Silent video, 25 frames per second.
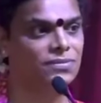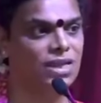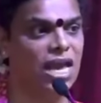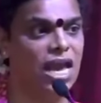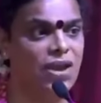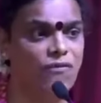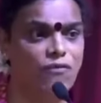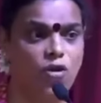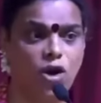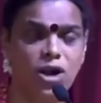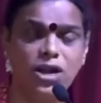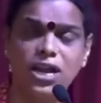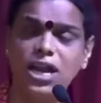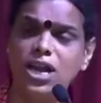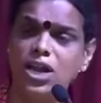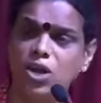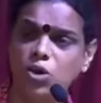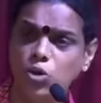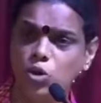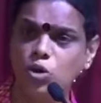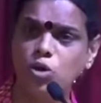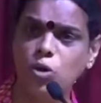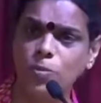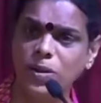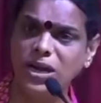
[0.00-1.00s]
आई वॉन्टेड
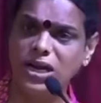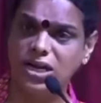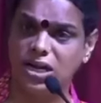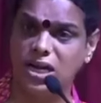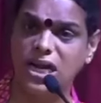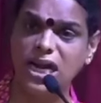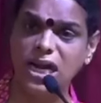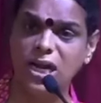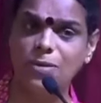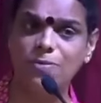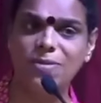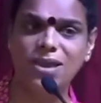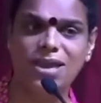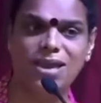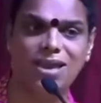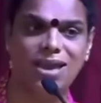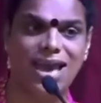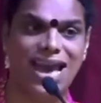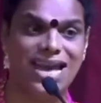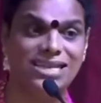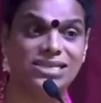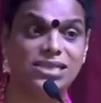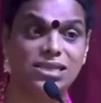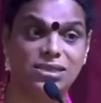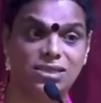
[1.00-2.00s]
यू टू बी ट्रीट मी
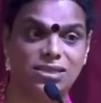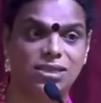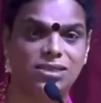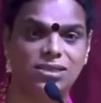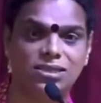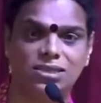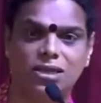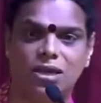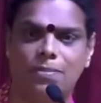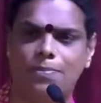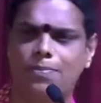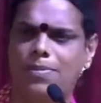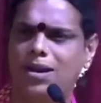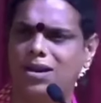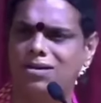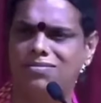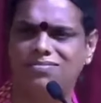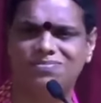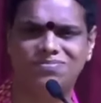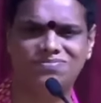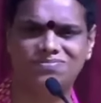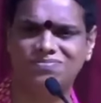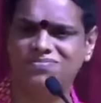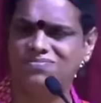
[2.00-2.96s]
एज अ सिस्टर बट